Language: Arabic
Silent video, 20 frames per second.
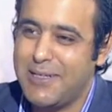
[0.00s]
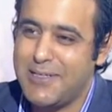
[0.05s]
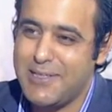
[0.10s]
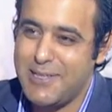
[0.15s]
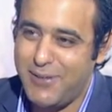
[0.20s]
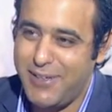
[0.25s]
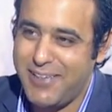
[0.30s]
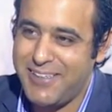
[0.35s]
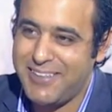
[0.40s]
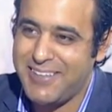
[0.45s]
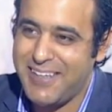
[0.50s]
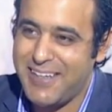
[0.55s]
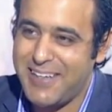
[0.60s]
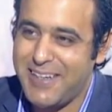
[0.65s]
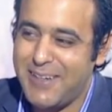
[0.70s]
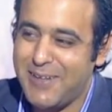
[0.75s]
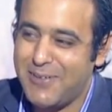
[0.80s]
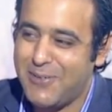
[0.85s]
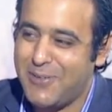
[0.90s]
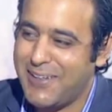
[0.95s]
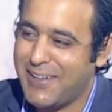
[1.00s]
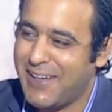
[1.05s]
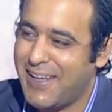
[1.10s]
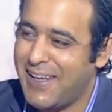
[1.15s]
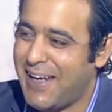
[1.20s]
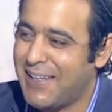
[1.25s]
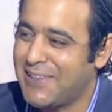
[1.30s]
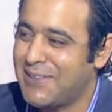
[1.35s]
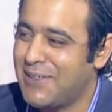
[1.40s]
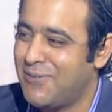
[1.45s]
لسه فايد يعني أنا وأنا آه. جاي
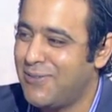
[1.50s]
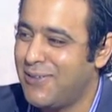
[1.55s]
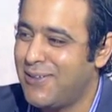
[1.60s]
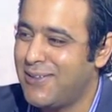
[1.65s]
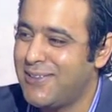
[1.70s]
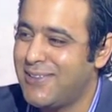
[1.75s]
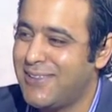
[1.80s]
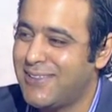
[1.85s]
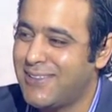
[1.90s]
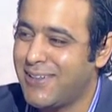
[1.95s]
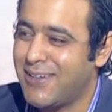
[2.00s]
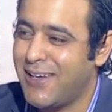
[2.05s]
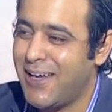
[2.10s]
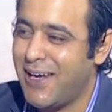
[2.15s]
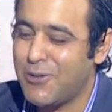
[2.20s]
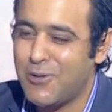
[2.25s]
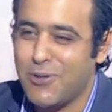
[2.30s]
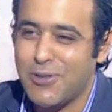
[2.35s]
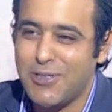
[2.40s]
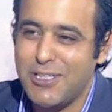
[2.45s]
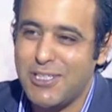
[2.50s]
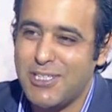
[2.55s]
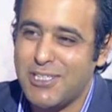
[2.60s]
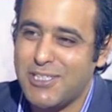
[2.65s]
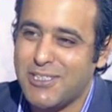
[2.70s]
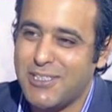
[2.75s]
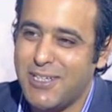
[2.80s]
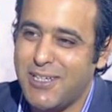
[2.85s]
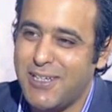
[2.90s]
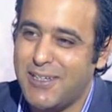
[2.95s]
حتى في الطريق على الكورنيش
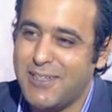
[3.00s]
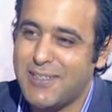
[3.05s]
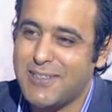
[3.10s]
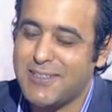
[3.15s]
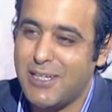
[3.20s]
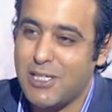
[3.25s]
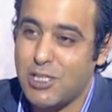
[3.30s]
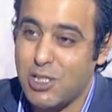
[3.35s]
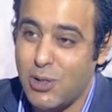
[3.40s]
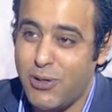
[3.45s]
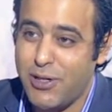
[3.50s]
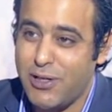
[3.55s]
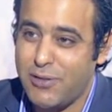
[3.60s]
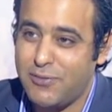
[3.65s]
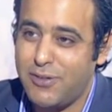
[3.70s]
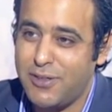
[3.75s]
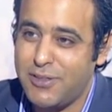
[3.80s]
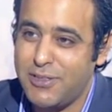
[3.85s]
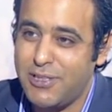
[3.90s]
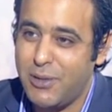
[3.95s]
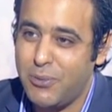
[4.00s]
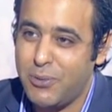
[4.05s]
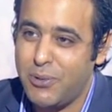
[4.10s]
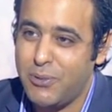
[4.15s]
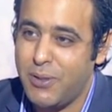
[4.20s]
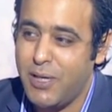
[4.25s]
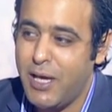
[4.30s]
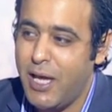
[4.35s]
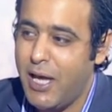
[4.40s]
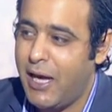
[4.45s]
آه، لسه الشوارع فاضية وي.
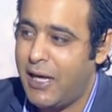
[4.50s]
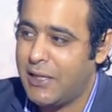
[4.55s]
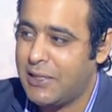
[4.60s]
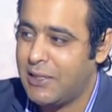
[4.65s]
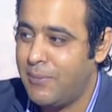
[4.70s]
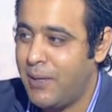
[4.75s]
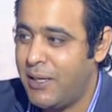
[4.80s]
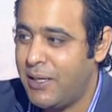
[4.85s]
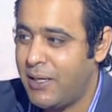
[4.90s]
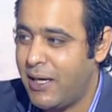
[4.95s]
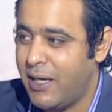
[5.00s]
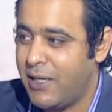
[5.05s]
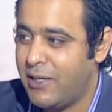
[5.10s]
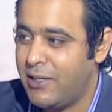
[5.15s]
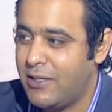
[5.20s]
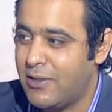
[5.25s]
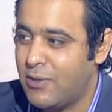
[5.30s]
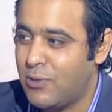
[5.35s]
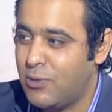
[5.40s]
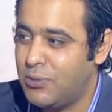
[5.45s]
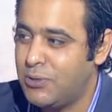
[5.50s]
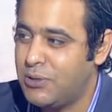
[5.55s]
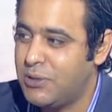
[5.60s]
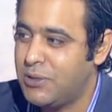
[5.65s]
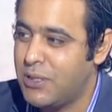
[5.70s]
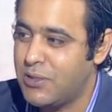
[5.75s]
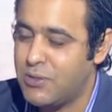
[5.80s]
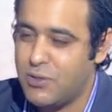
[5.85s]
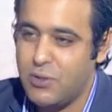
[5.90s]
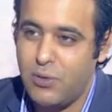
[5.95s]
أتمنى يعني دي
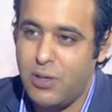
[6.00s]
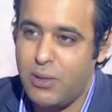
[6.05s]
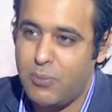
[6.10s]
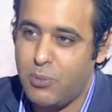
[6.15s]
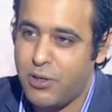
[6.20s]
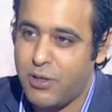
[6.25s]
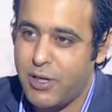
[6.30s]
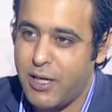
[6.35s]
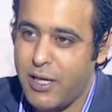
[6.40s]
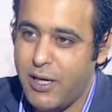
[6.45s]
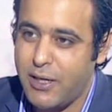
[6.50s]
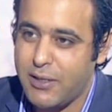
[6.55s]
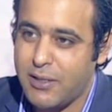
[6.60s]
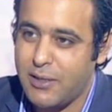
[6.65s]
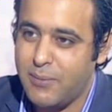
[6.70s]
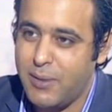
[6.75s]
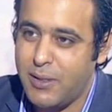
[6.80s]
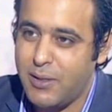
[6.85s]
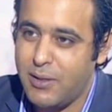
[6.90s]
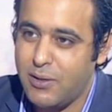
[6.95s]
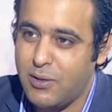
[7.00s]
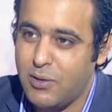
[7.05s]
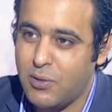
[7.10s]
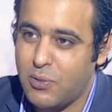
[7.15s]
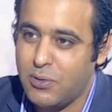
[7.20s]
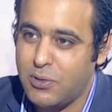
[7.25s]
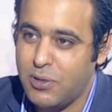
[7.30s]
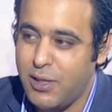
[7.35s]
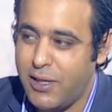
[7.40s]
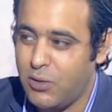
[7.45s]
تكون سيولة مرورية أتمنى إن
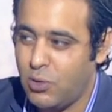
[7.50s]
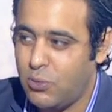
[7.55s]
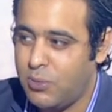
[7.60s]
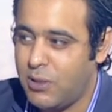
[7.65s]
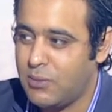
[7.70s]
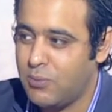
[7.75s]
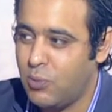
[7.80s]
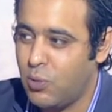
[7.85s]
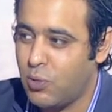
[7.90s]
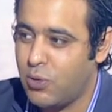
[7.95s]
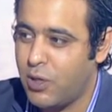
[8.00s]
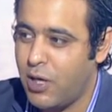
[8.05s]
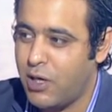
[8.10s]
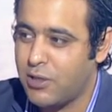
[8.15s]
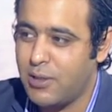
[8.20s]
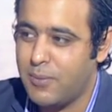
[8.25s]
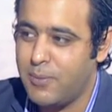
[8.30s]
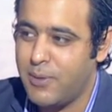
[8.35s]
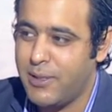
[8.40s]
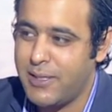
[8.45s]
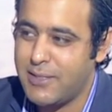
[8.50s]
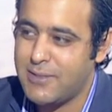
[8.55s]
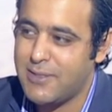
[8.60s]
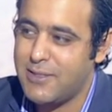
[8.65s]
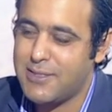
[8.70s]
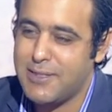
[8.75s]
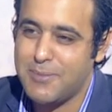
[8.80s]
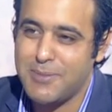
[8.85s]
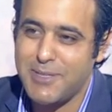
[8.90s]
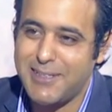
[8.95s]
يكون ده انضباط مروري أكتر من الناس
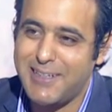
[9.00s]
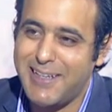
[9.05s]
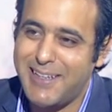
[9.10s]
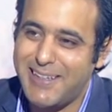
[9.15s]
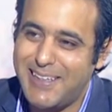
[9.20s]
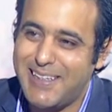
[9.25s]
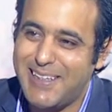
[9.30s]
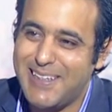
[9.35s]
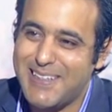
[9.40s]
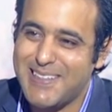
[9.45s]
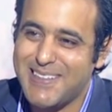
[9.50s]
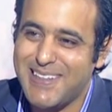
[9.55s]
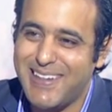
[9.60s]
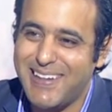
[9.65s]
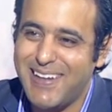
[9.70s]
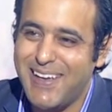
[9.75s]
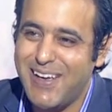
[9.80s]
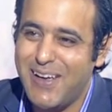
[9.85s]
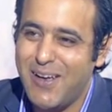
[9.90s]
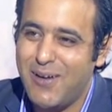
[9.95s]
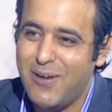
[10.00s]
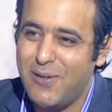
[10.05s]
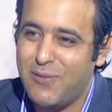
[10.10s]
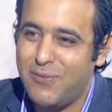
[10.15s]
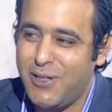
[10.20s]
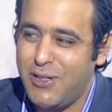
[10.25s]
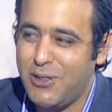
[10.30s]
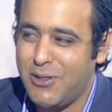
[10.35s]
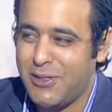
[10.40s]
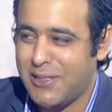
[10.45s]
لسه مصدقة إن إحنا لسه
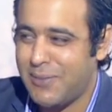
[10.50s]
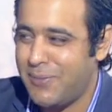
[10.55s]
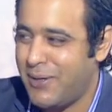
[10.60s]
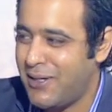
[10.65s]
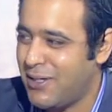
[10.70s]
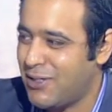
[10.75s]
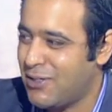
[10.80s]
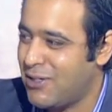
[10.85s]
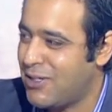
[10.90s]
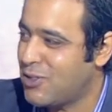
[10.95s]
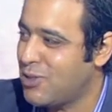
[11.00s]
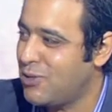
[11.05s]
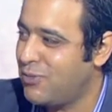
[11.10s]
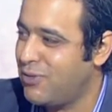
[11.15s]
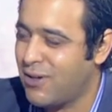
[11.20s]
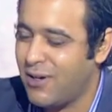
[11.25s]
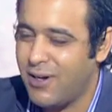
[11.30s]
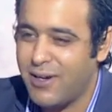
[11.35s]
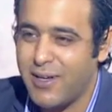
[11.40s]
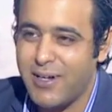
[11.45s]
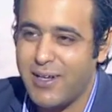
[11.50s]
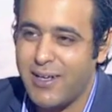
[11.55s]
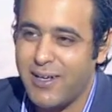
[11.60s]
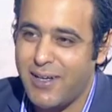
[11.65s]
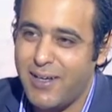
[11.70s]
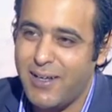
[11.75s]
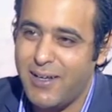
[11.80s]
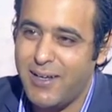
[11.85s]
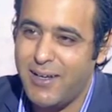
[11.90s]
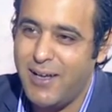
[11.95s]
في عيد اتمنى ان اشوف
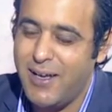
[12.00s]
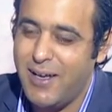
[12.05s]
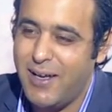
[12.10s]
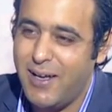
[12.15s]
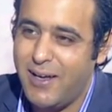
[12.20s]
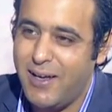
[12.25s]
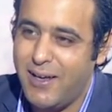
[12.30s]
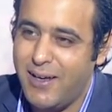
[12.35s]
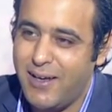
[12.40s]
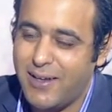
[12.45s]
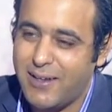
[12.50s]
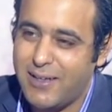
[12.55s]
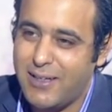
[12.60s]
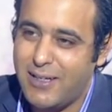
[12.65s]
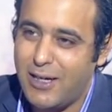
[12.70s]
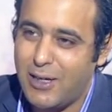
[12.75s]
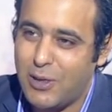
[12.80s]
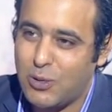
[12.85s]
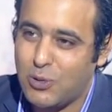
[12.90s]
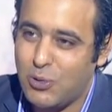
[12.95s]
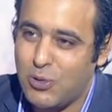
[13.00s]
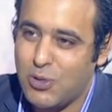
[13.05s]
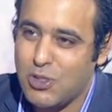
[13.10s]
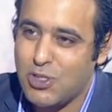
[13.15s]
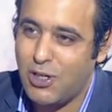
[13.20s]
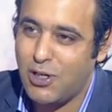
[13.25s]
القاهره آه، كده بالشكل ده